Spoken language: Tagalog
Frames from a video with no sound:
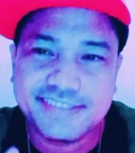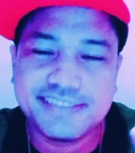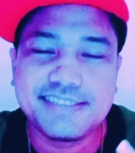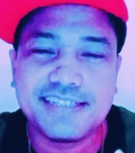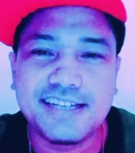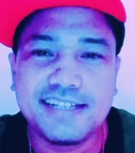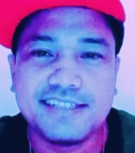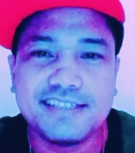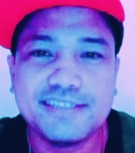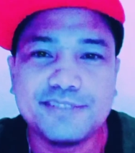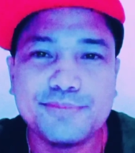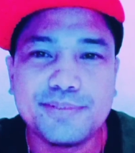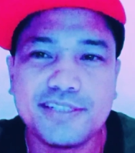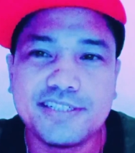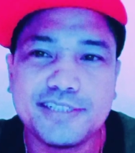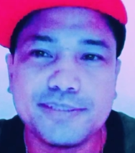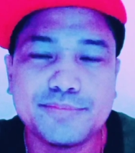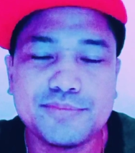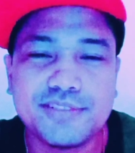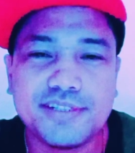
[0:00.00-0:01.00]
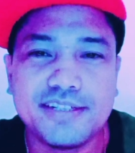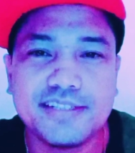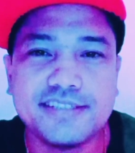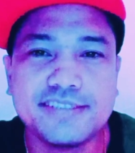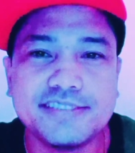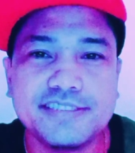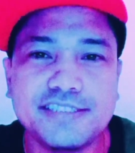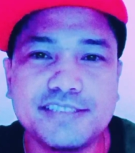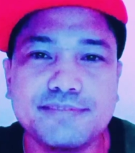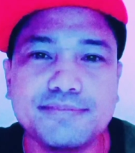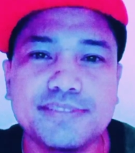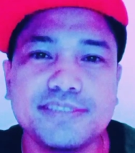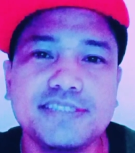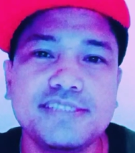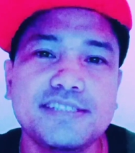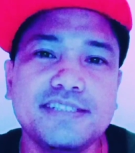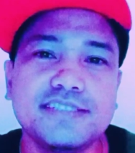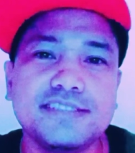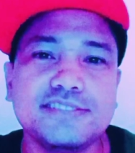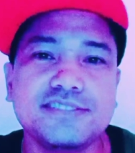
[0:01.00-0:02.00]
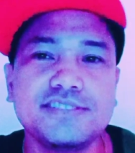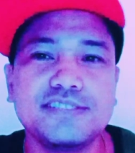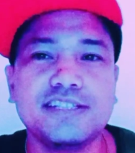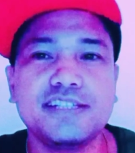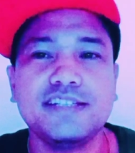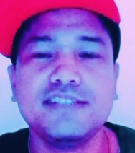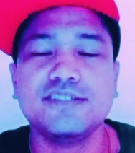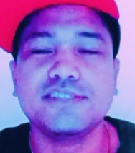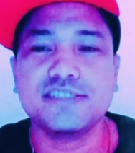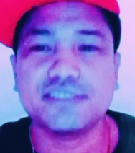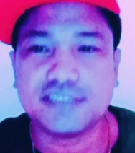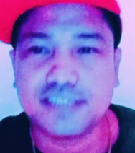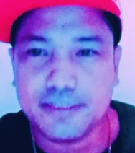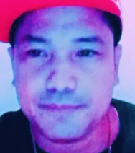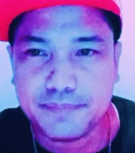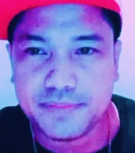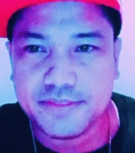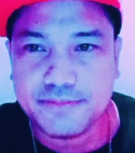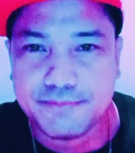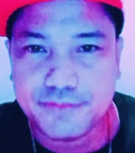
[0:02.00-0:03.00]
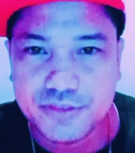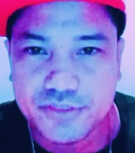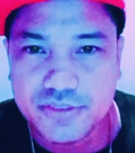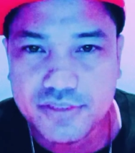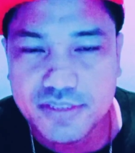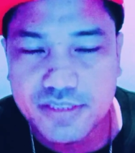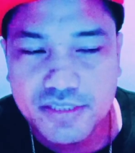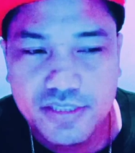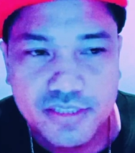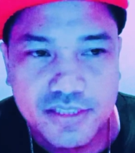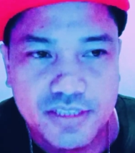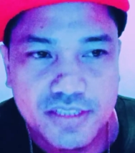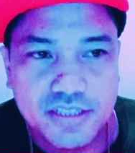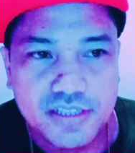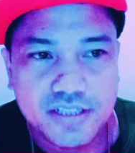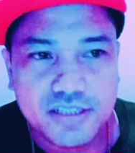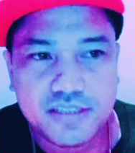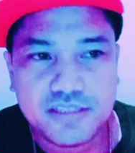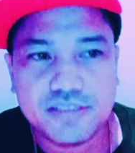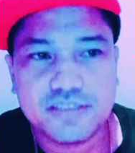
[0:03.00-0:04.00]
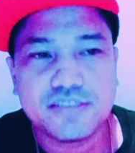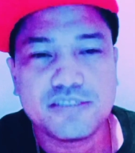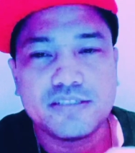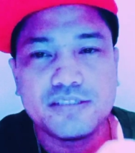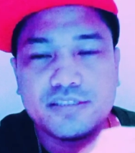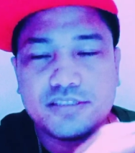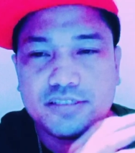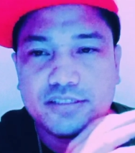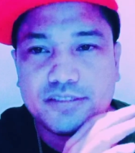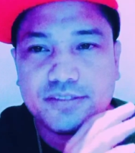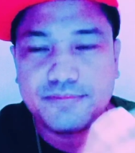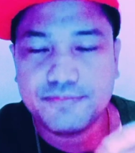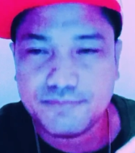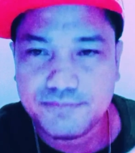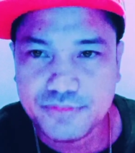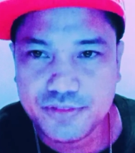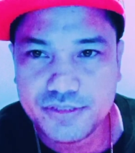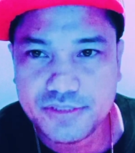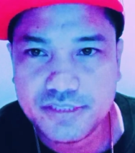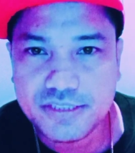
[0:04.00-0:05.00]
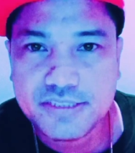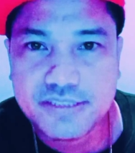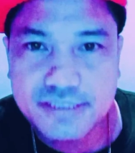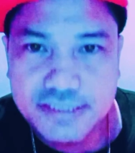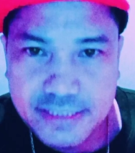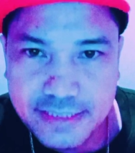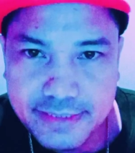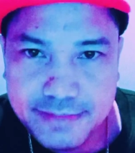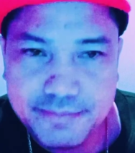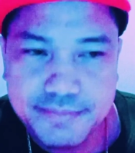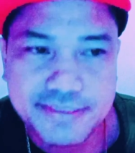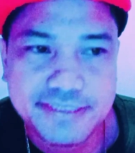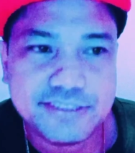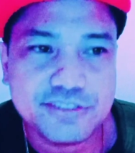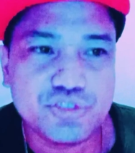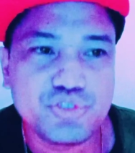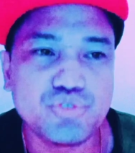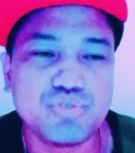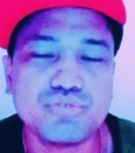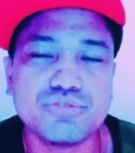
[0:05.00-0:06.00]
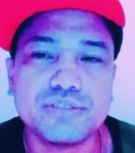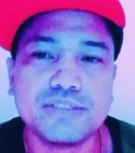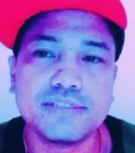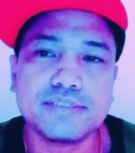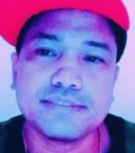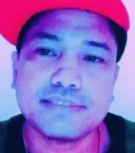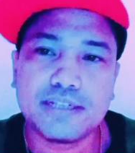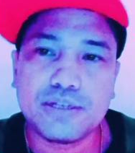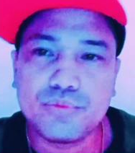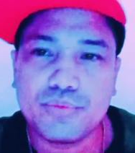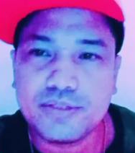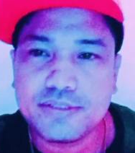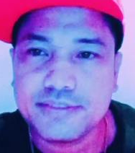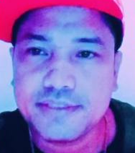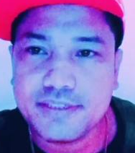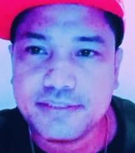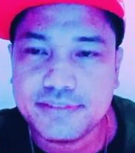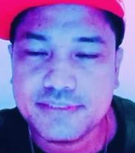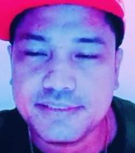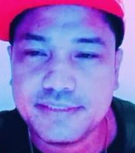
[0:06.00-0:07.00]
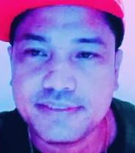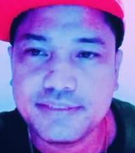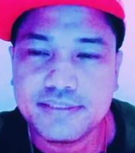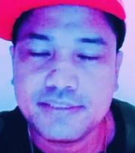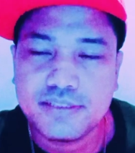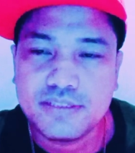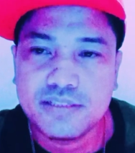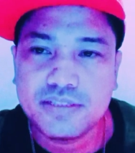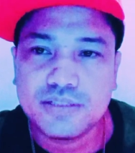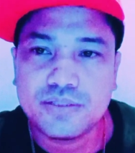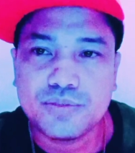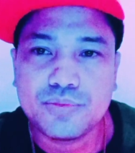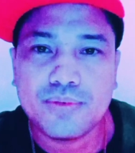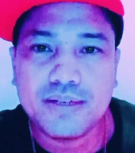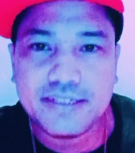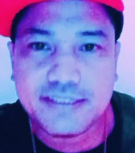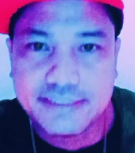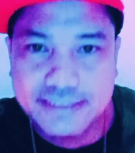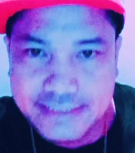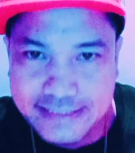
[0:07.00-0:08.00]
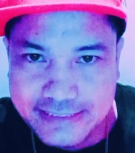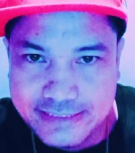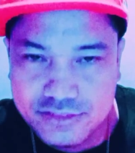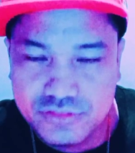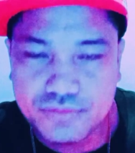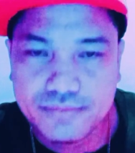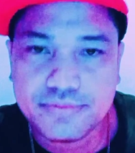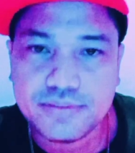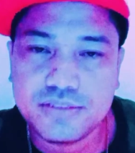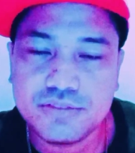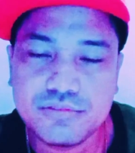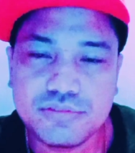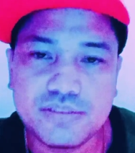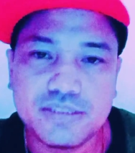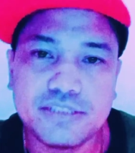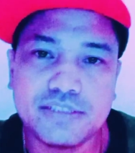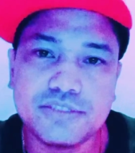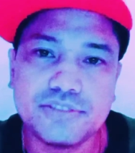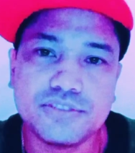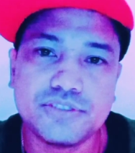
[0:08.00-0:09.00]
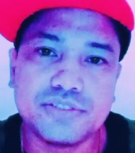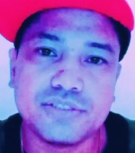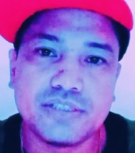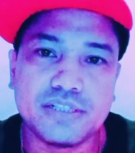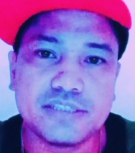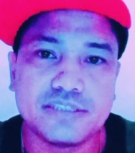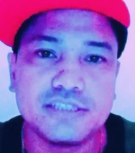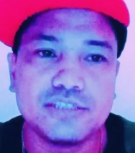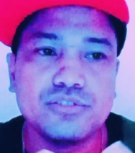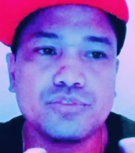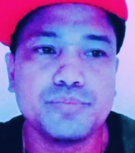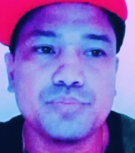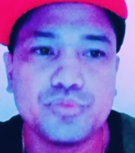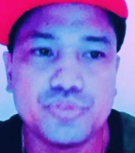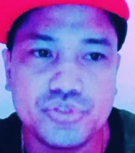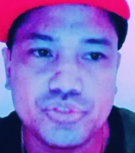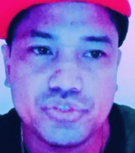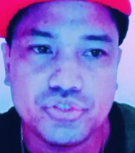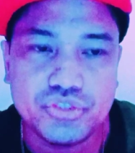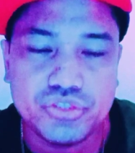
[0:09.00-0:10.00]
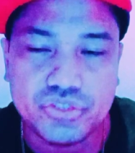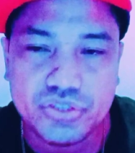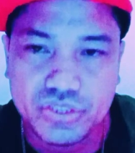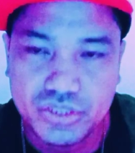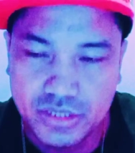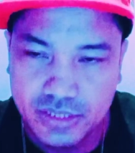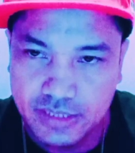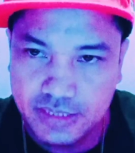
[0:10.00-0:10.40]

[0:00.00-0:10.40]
This is Alan. Welcome to Alan TV again. Okay, our topic for uh, for this time is yung tinatawag nating qualities of a good leader. At ano po yun?